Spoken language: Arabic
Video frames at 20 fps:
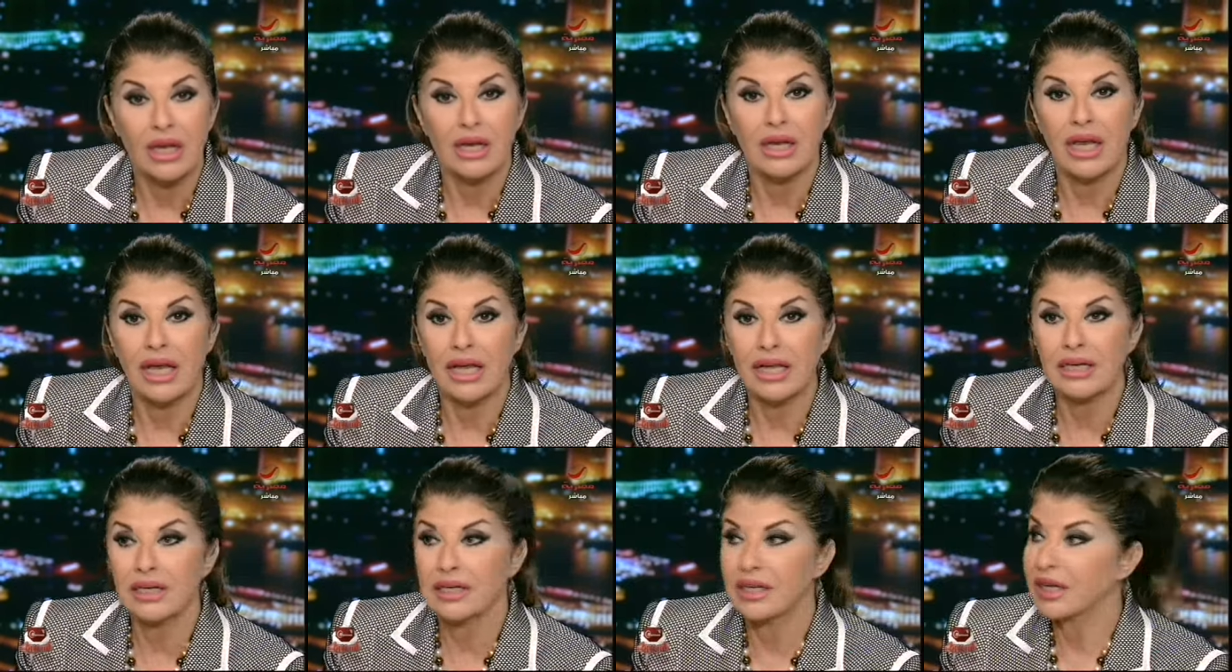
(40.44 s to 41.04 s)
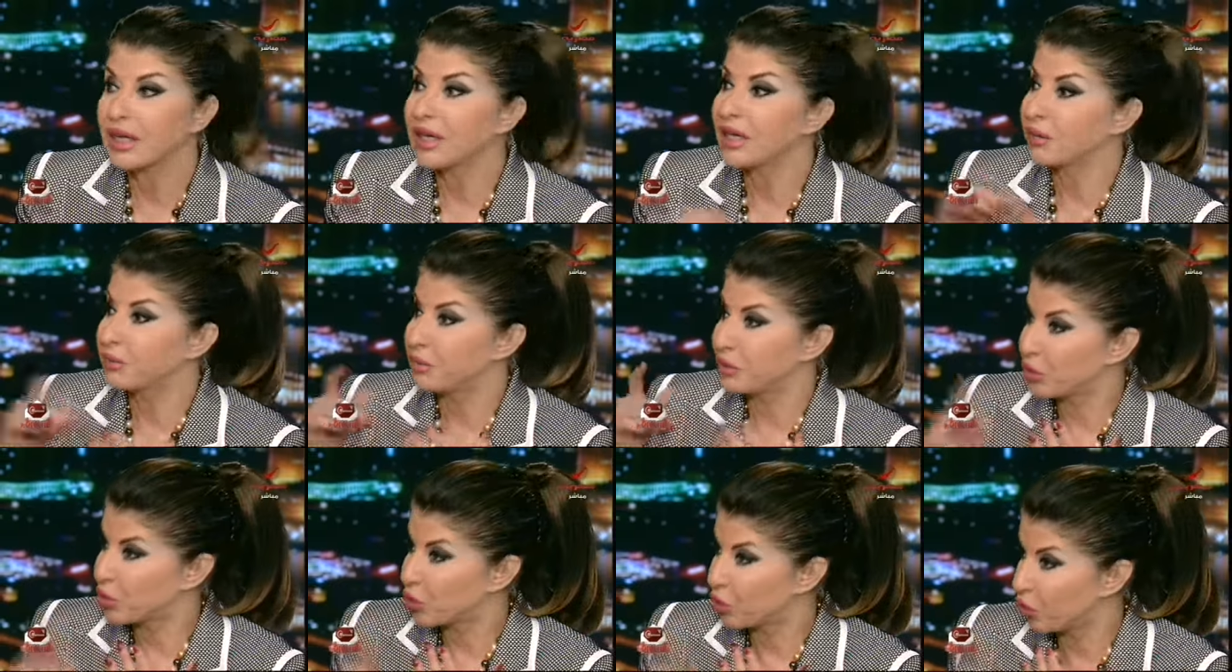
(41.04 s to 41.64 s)
لأن
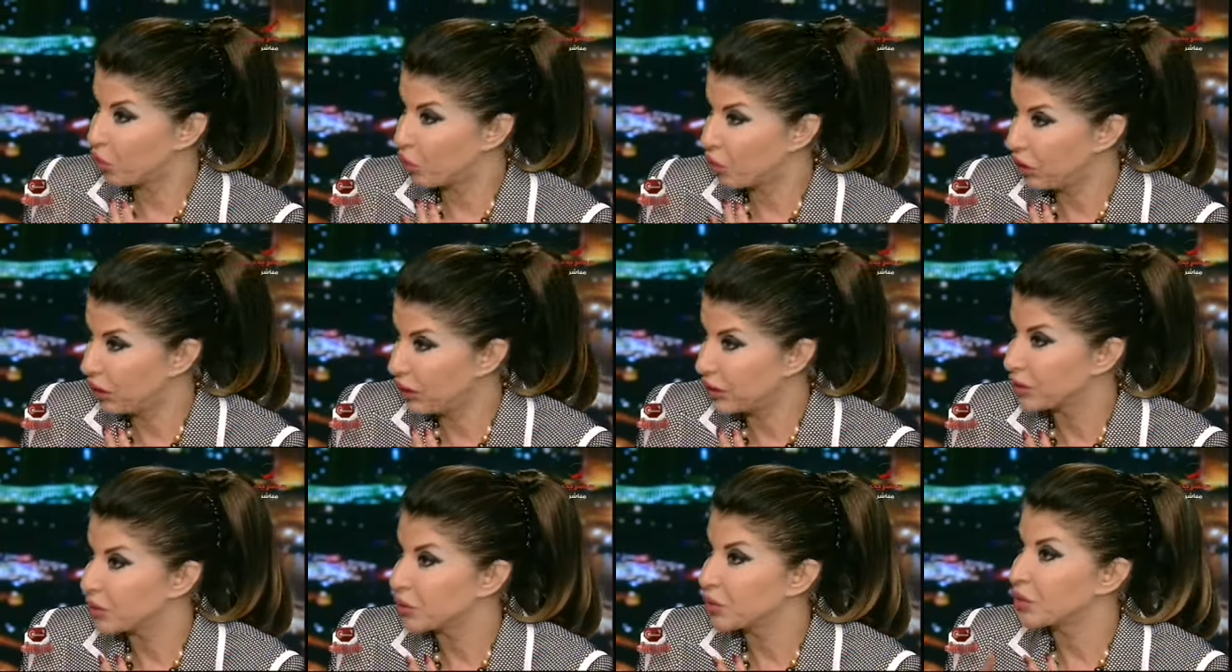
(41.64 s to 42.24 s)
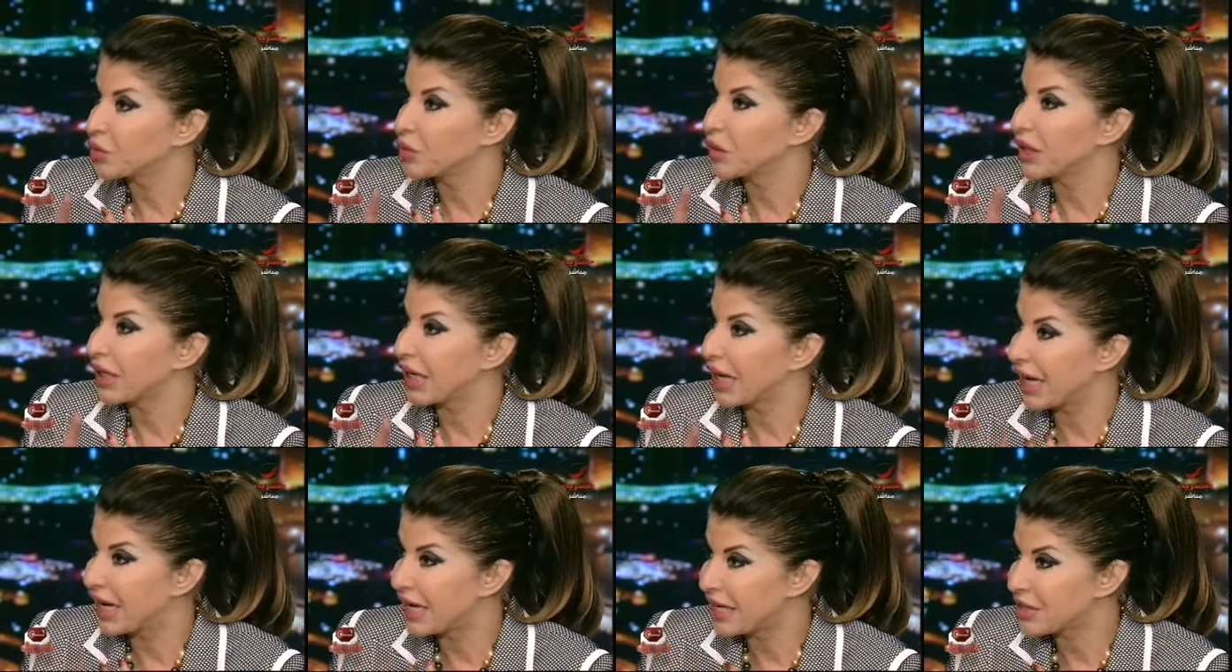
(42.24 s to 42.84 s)
البترول
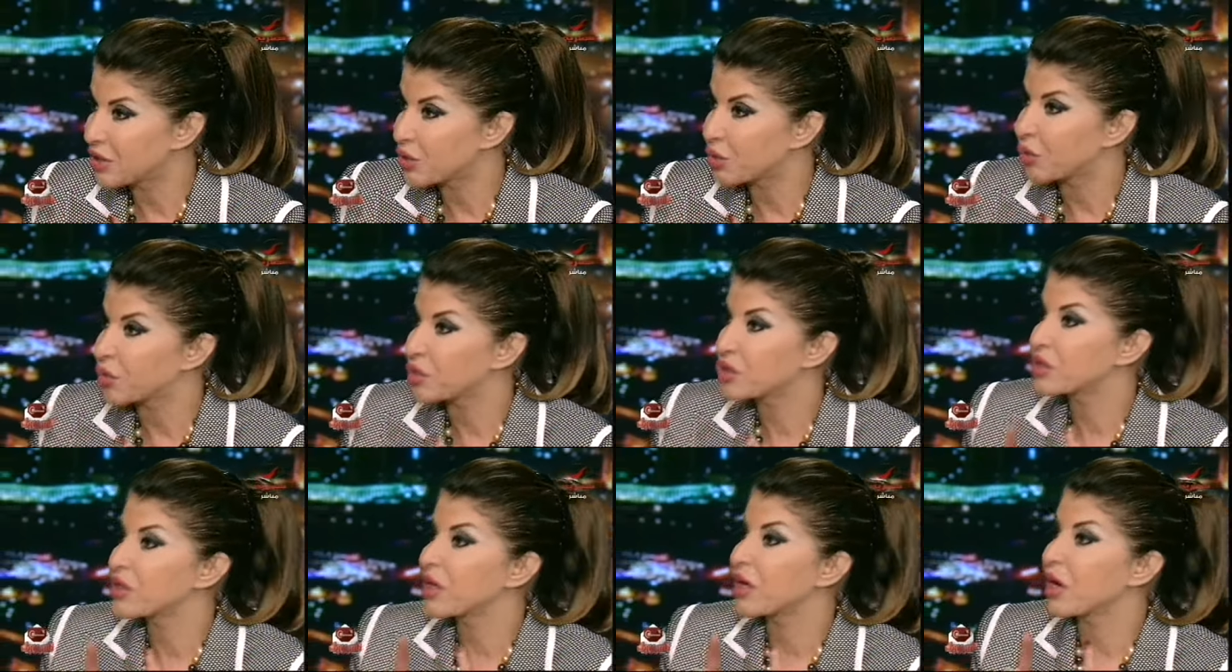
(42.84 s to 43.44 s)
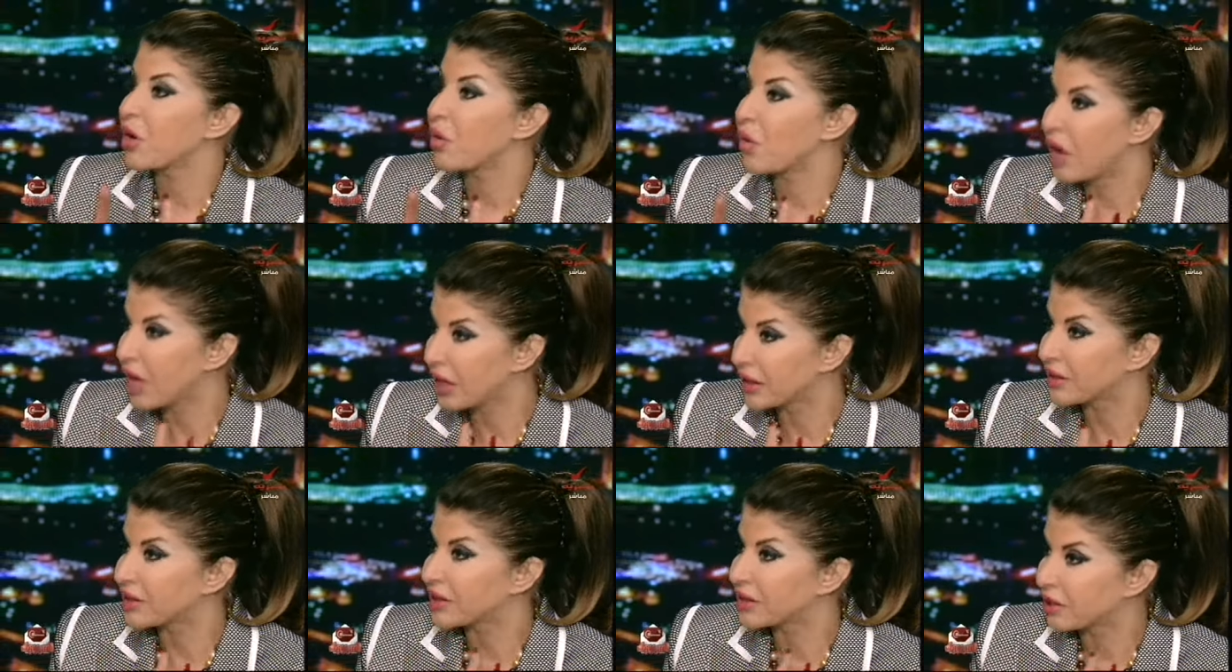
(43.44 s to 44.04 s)
والغاز
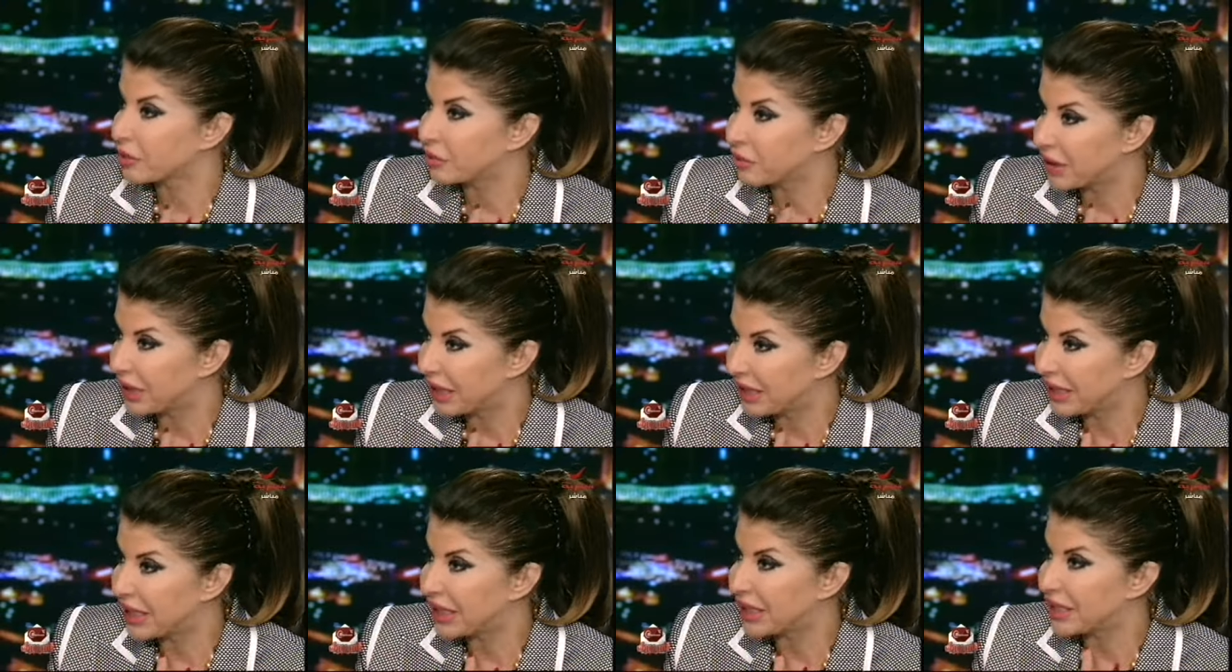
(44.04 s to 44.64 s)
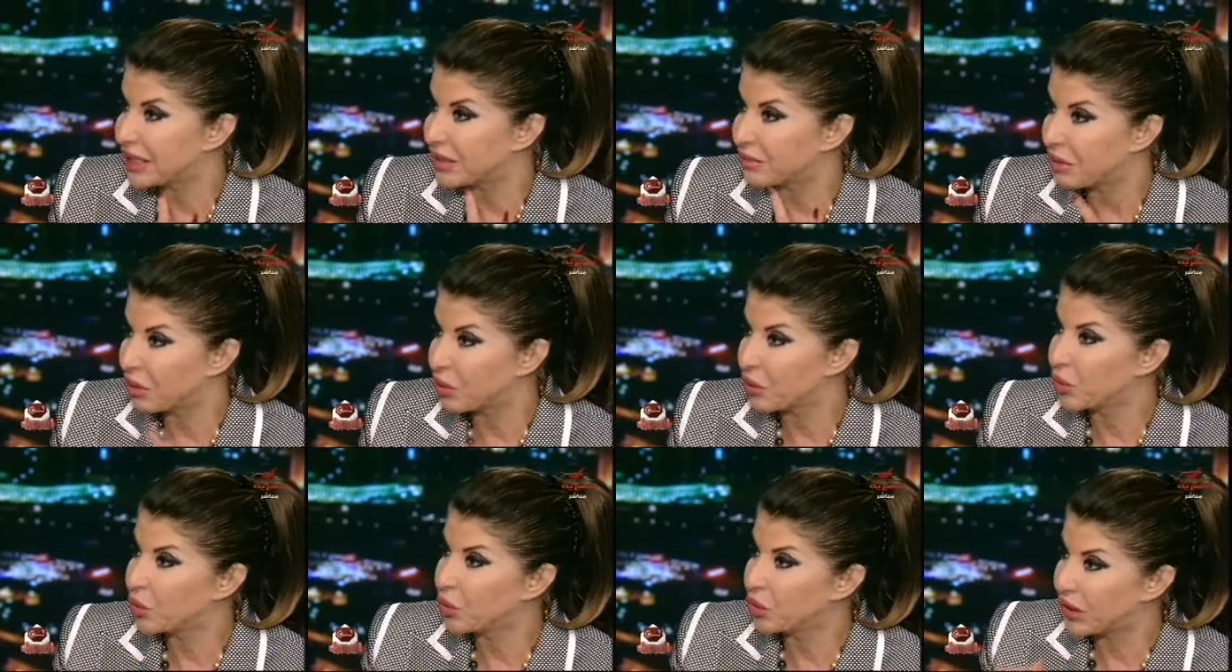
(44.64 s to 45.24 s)
والثروات الطبيعية اللي
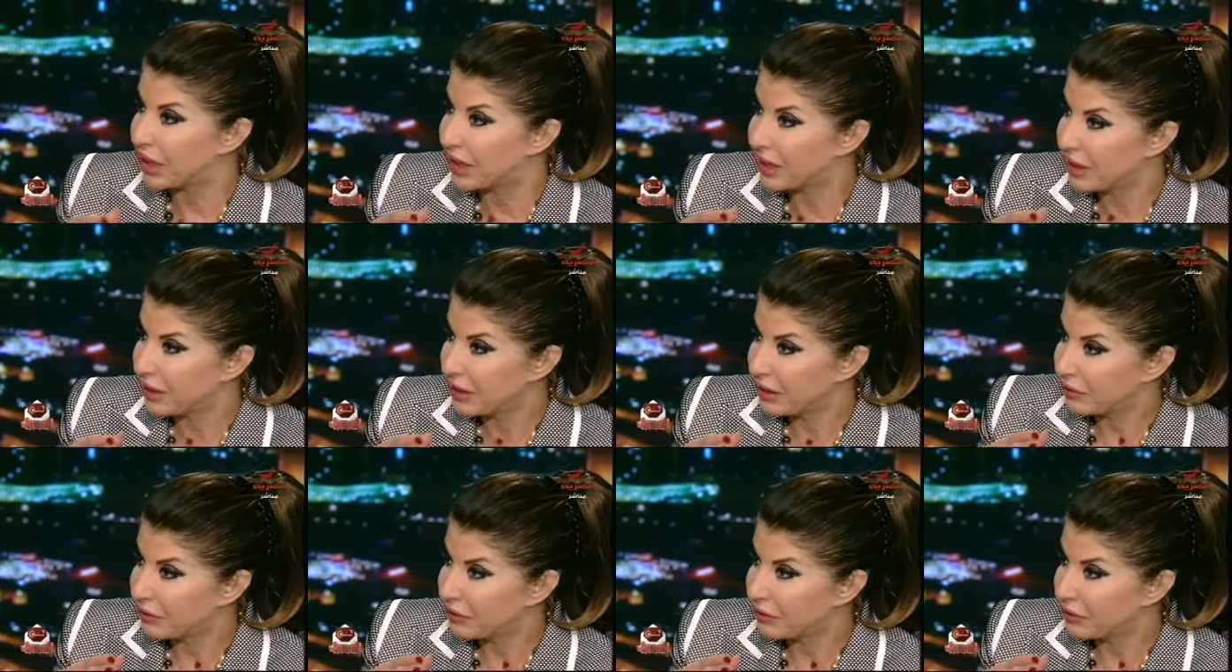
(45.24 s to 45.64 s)
موجودة